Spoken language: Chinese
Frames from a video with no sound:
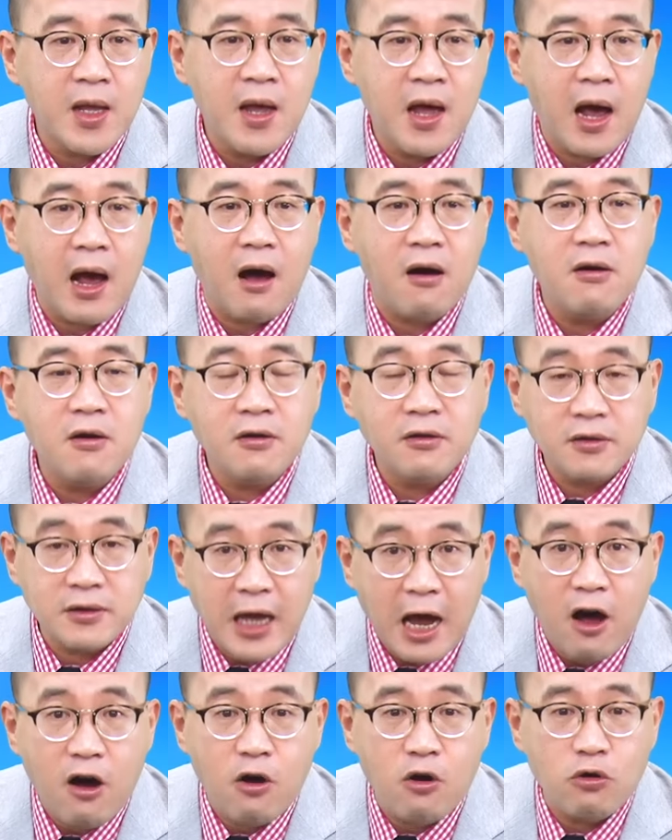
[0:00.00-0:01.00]
好，
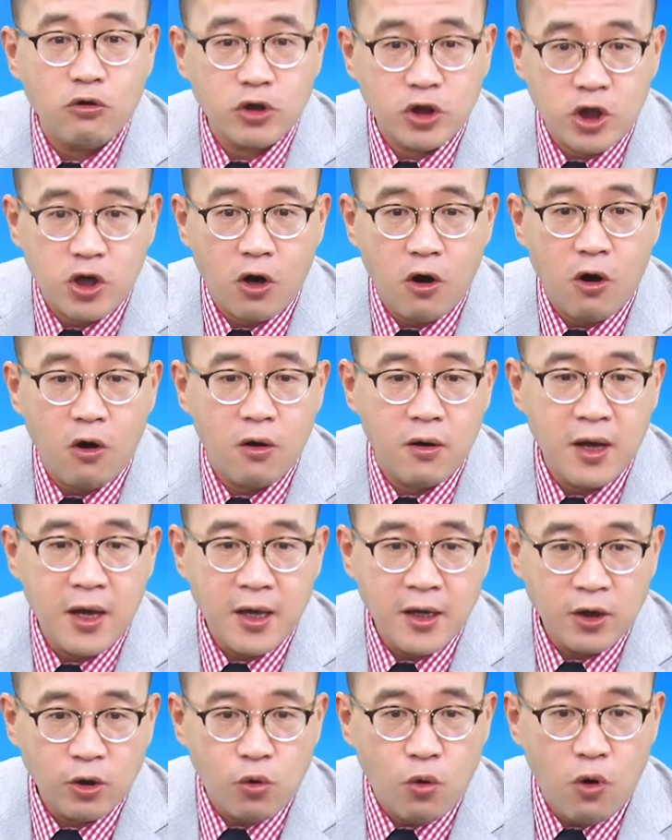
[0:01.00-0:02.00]
道琼。
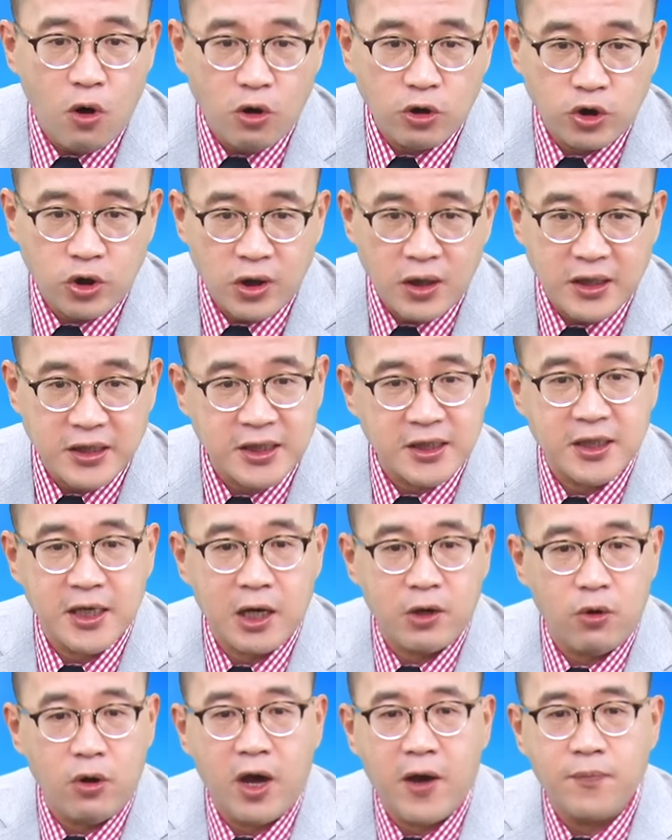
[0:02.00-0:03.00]
过去4个
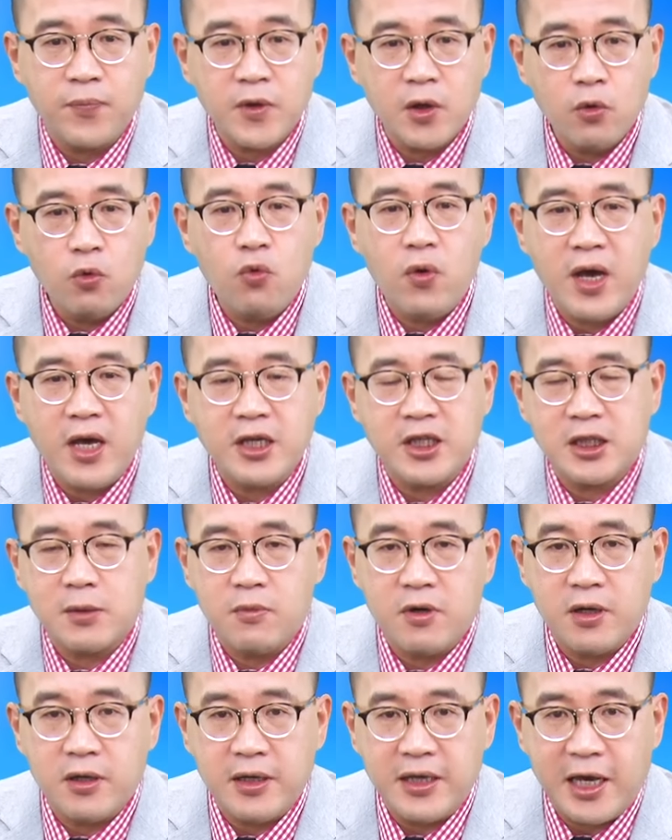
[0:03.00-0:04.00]
月为什
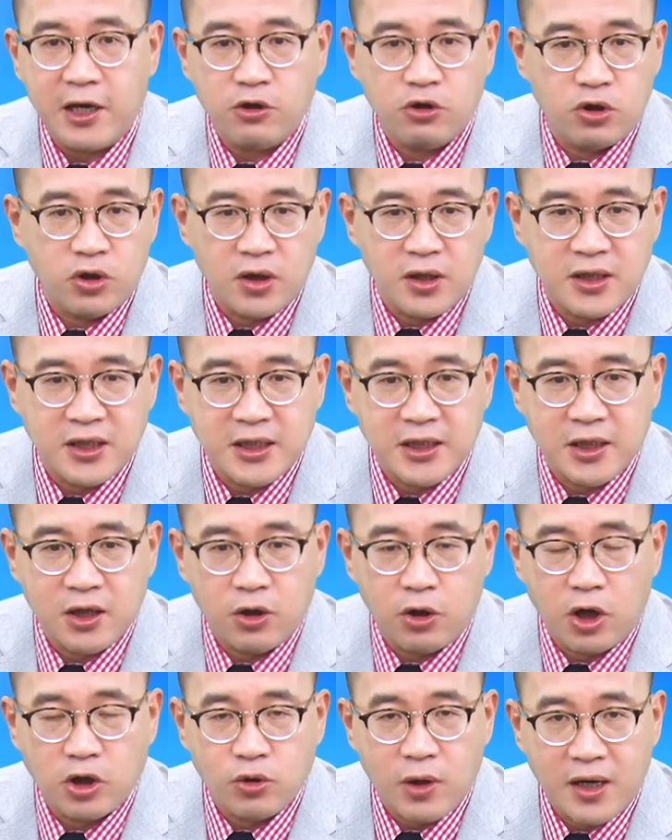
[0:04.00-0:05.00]
么连续4个
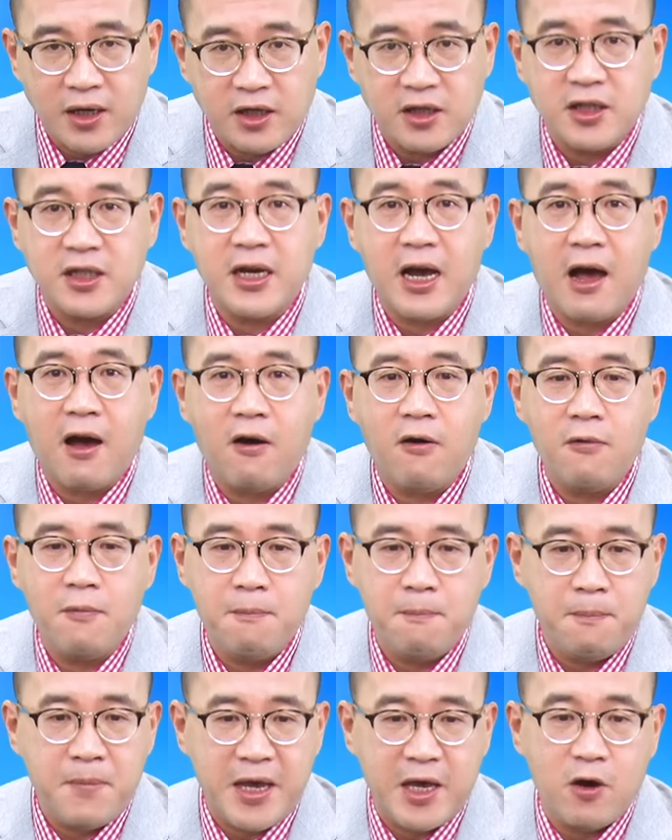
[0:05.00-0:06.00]
月创历史新高，
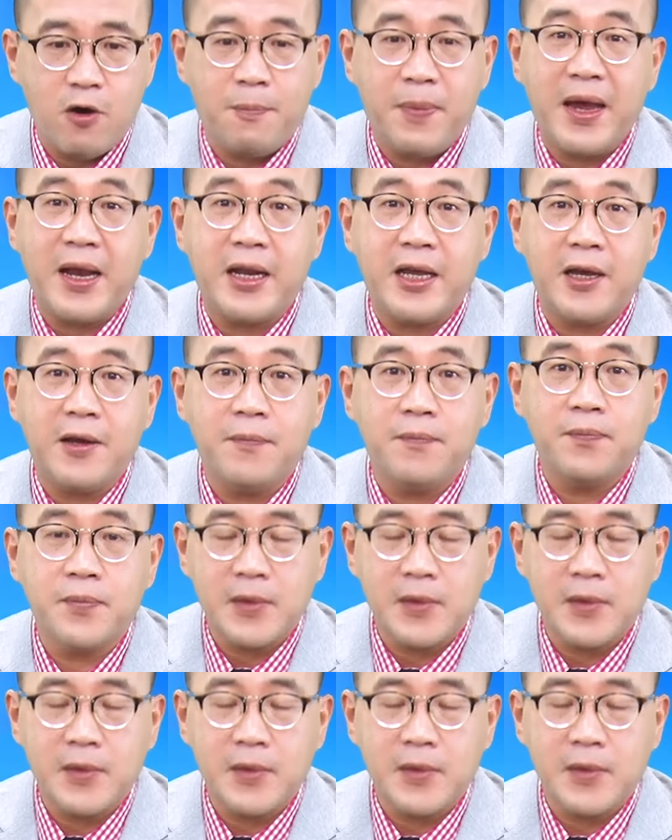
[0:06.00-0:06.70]
没有背离？